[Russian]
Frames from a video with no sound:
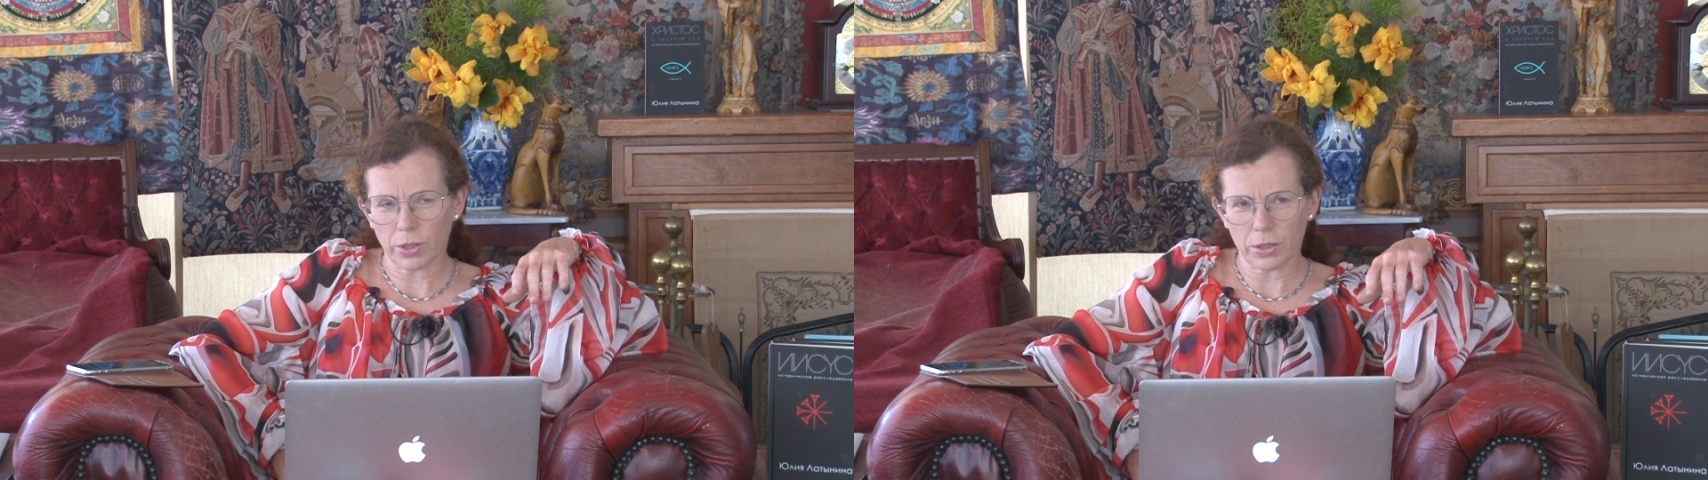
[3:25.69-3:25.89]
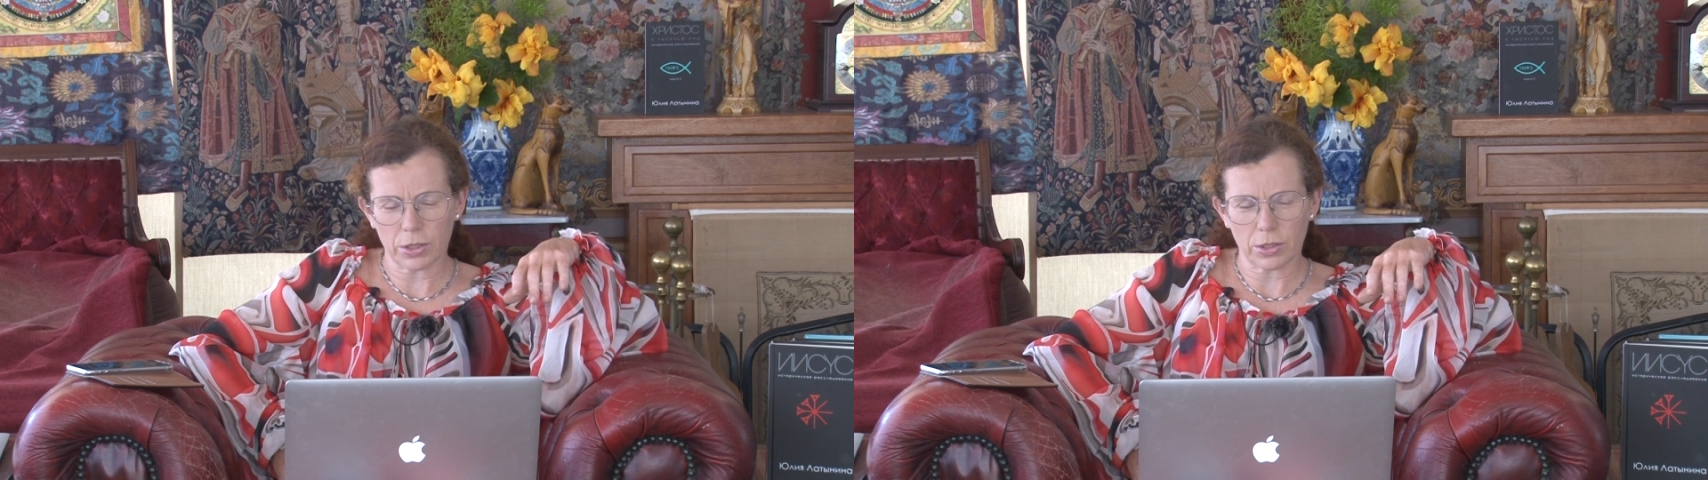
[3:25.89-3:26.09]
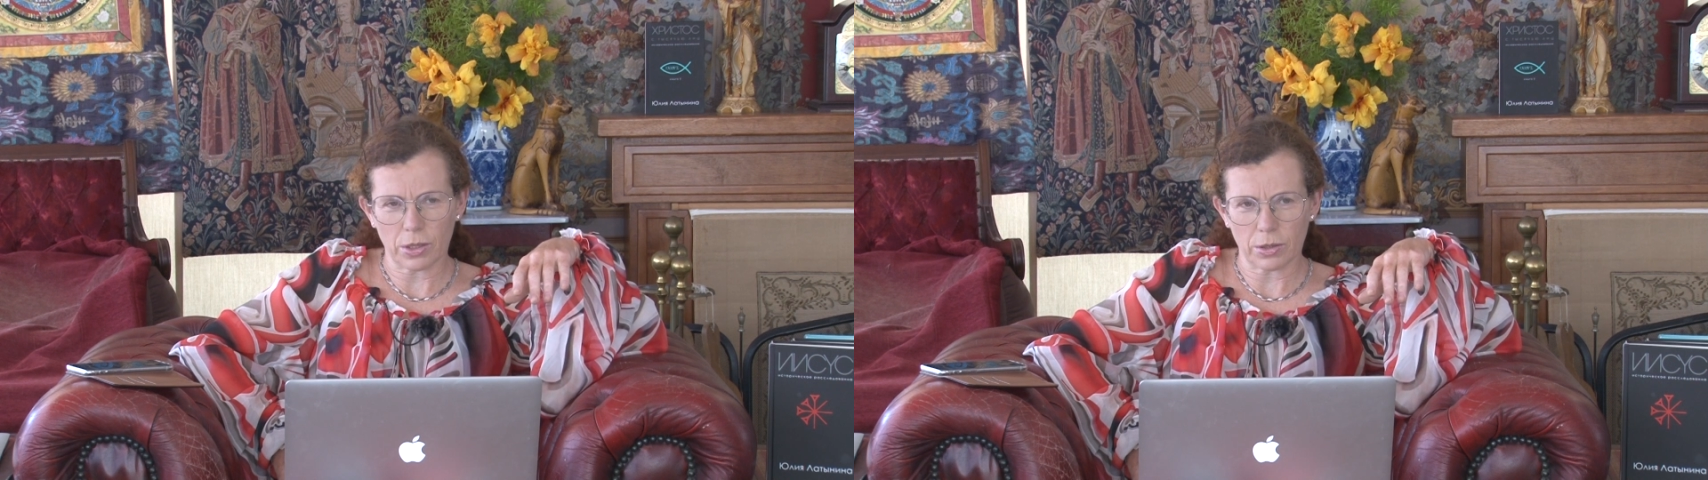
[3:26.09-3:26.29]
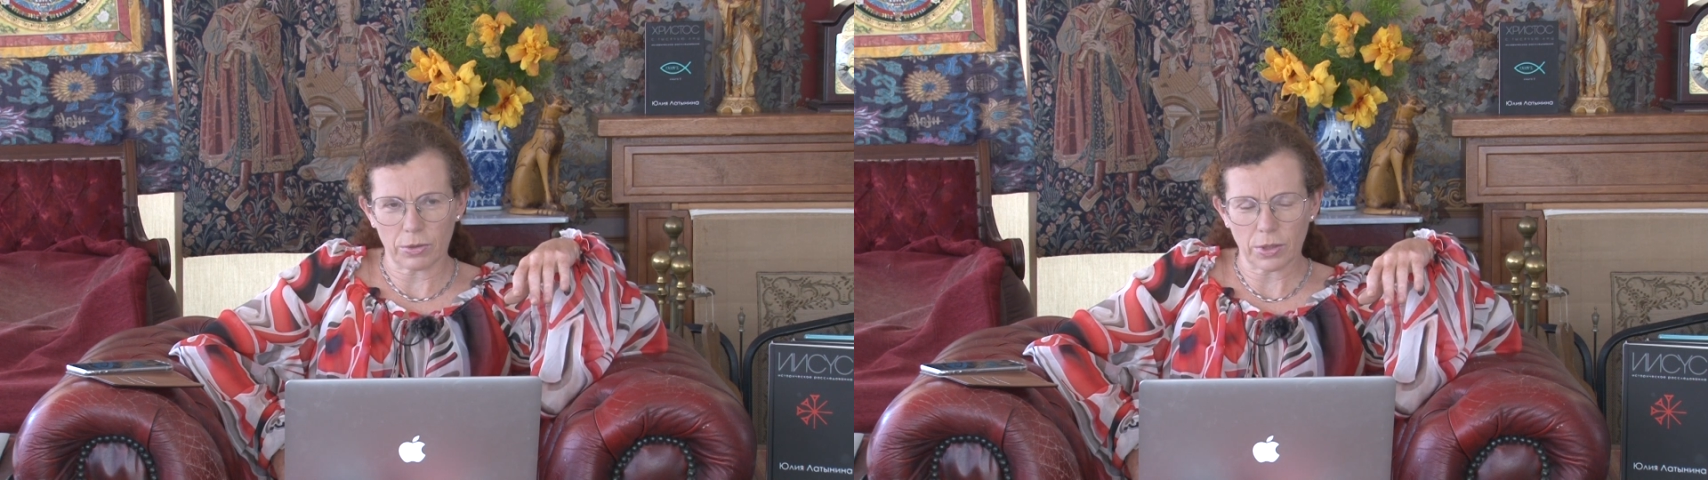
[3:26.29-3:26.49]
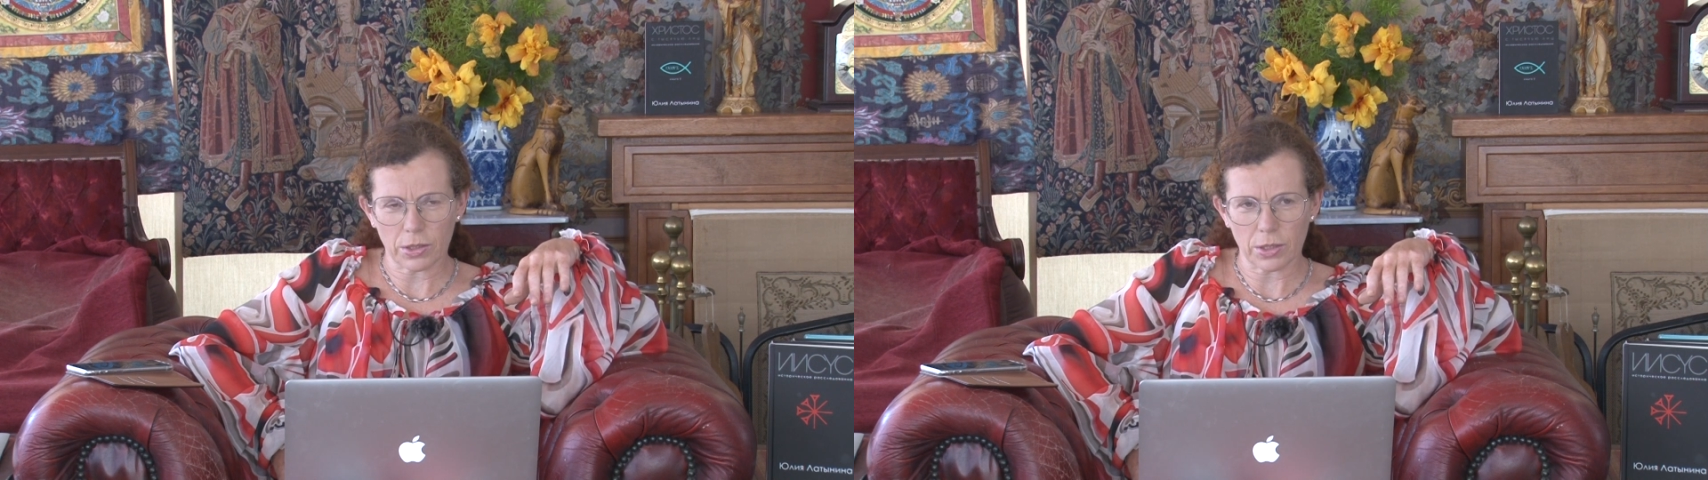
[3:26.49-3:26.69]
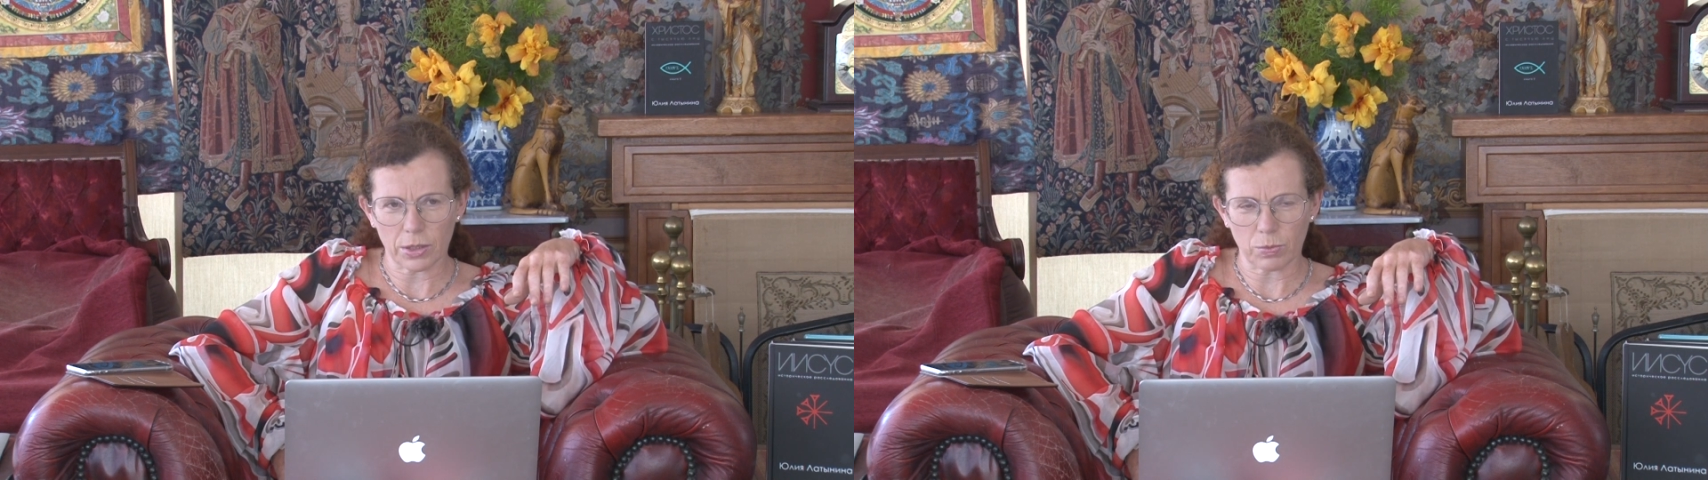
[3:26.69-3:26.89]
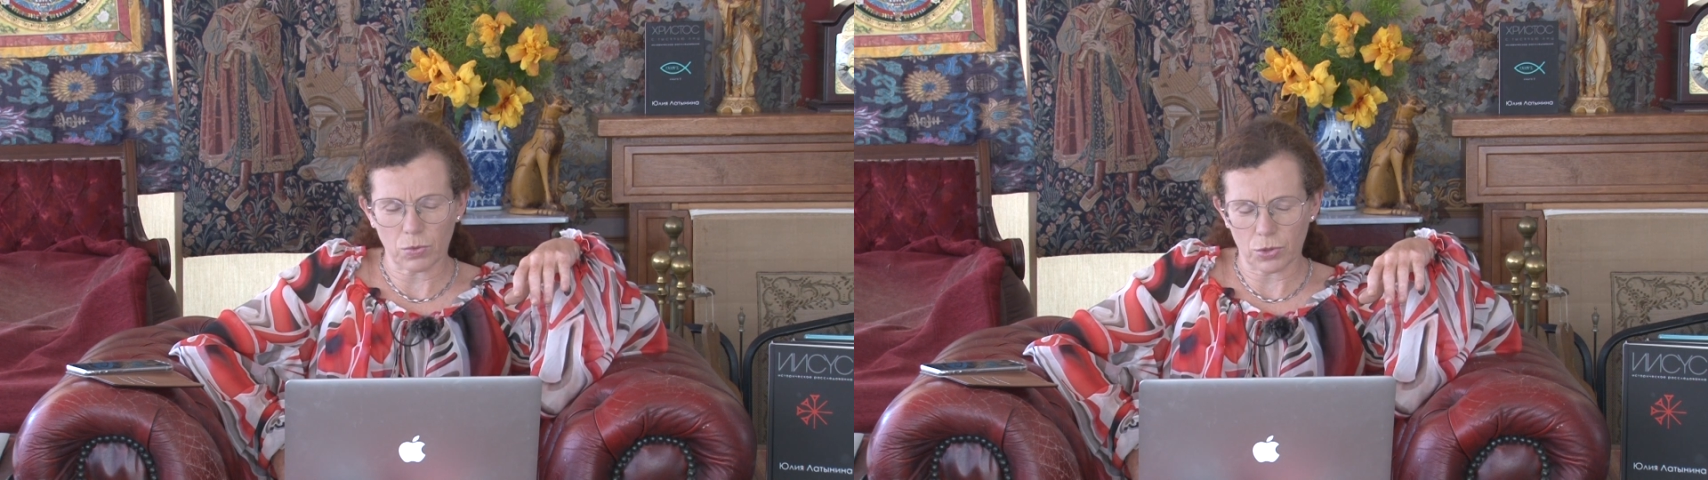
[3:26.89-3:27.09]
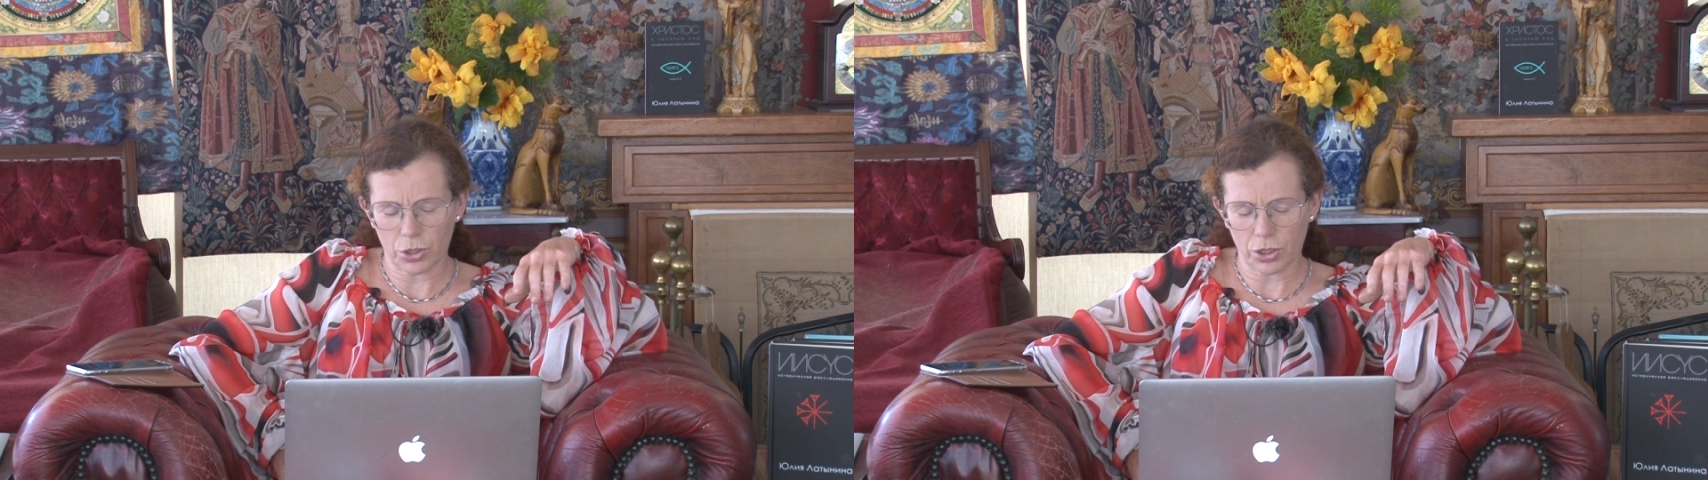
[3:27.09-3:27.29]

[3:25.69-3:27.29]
на 10 или 12 лет позже,